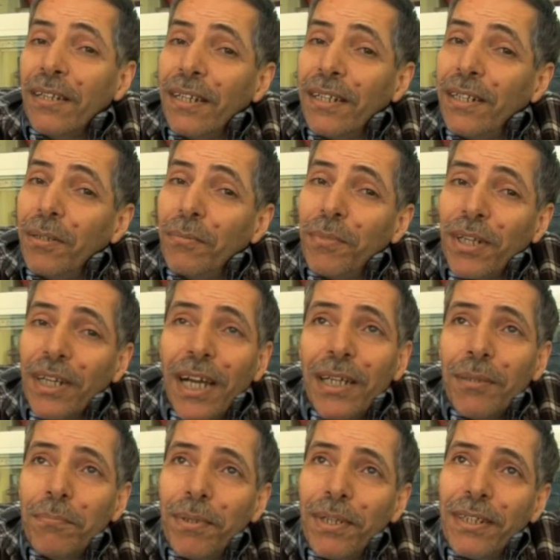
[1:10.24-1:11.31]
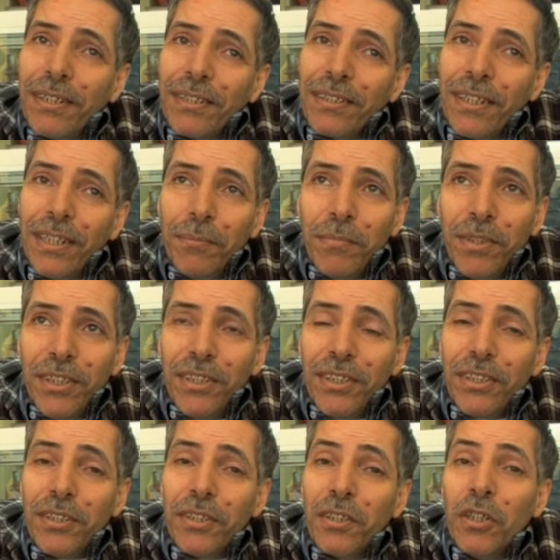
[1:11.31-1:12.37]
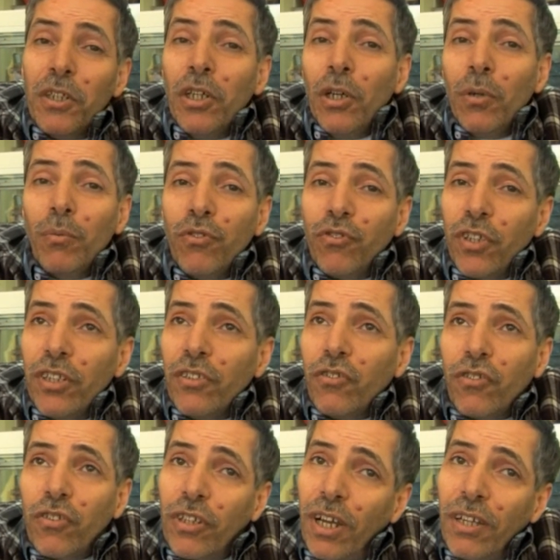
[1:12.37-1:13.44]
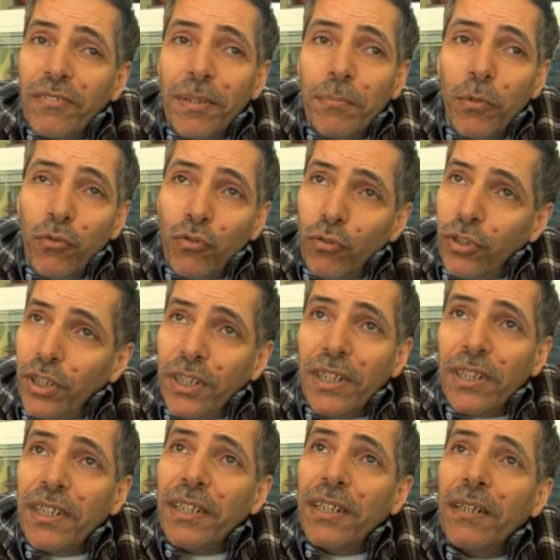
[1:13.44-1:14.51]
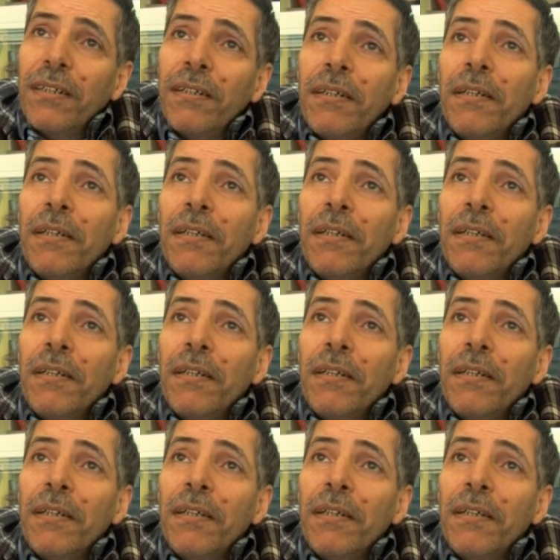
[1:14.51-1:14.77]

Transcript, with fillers: نحن بنرحب بالخطة الأمنية والجيش أصلا موجود عندنا نحن